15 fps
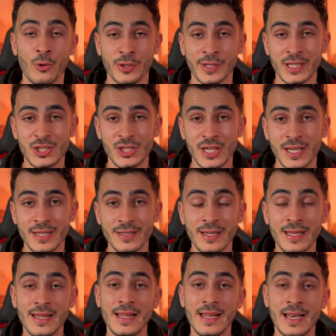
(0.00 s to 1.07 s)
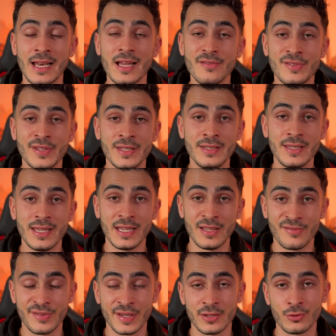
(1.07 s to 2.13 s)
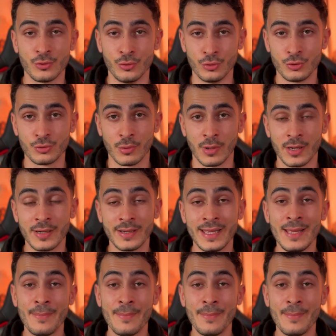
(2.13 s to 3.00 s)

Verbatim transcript: autrichienne, la vie est faite de choix